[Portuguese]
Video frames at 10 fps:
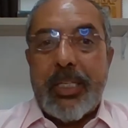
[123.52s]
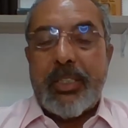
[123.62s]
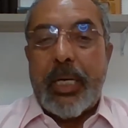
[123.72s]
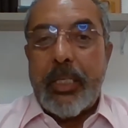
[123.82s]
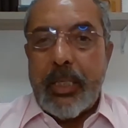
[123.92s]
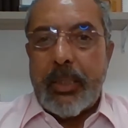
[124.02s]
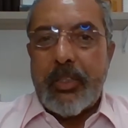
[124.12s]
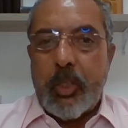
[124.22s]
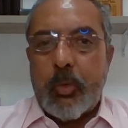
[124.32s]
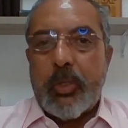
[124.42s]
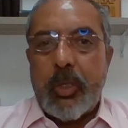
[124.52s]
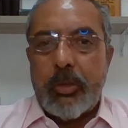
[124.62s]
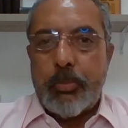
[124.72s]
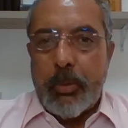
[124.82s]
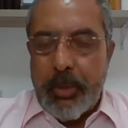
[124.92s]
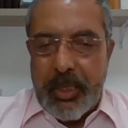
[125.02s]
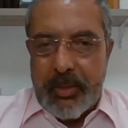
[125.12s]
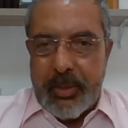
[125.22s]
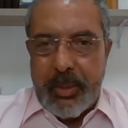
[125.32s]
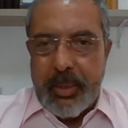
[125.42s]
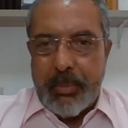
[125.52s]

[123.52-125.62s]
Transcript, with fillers: sair da situação de pobreza,